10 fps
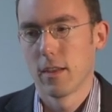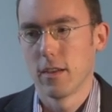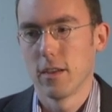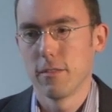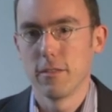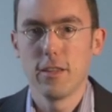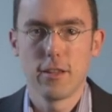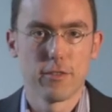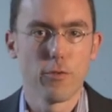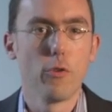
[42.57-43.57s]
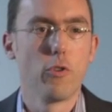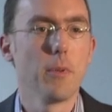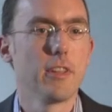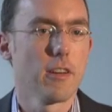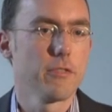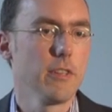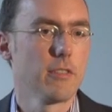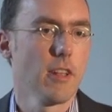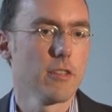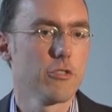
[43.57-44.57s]
Äh, nicht 12 Uhr mittags, wie
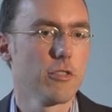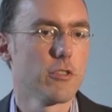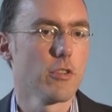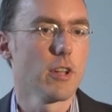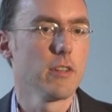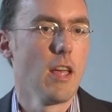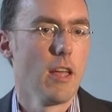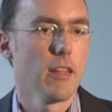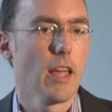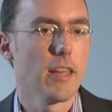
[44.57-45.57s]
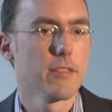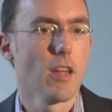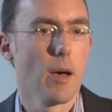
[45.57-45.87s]
es klassisch ist, sondern der 1.